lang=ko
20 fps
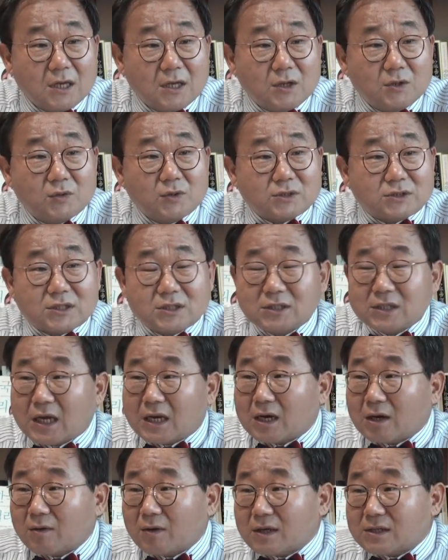
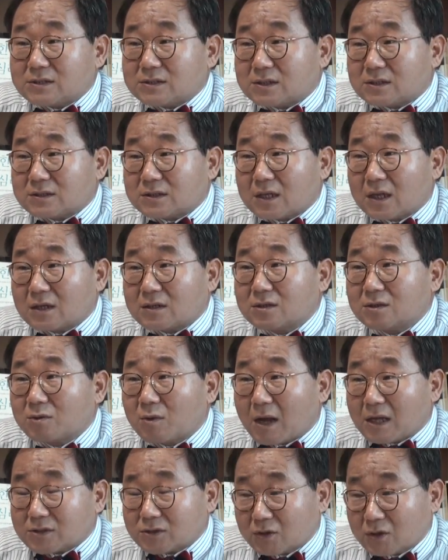이루어진다라고 했을 때 그
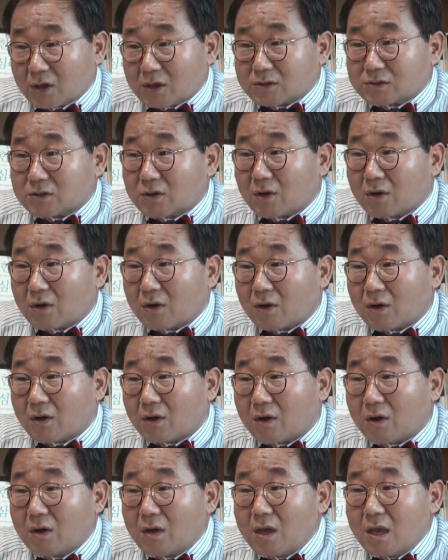
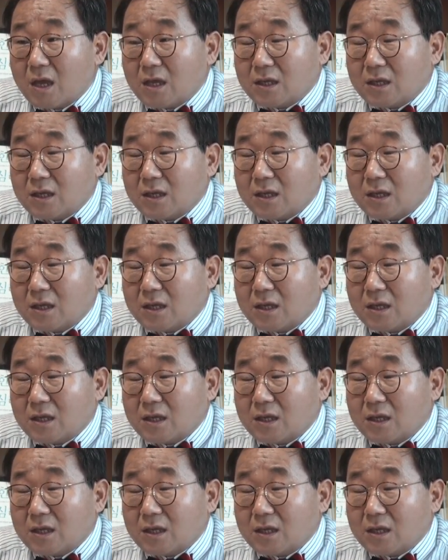과정에서